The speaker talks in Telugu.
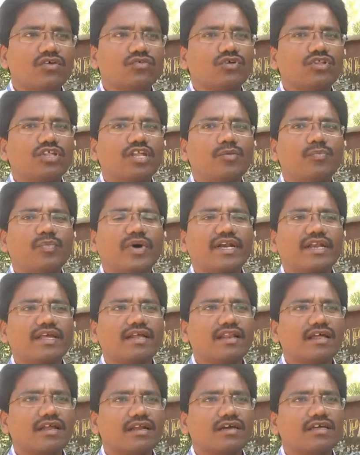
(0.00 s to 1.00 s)
సో దీన్ని
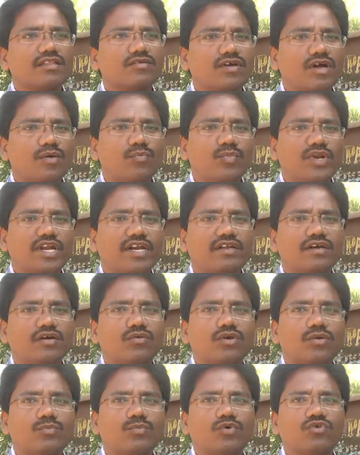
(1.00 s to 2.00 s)
పర్టికులర్గా ఇది కంప్లీట్గా
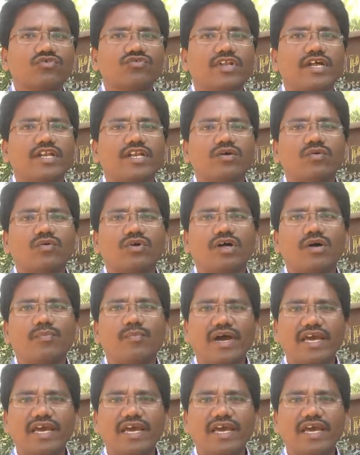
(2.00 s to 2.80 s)
కూడా పోస్టులన్నీ కూడా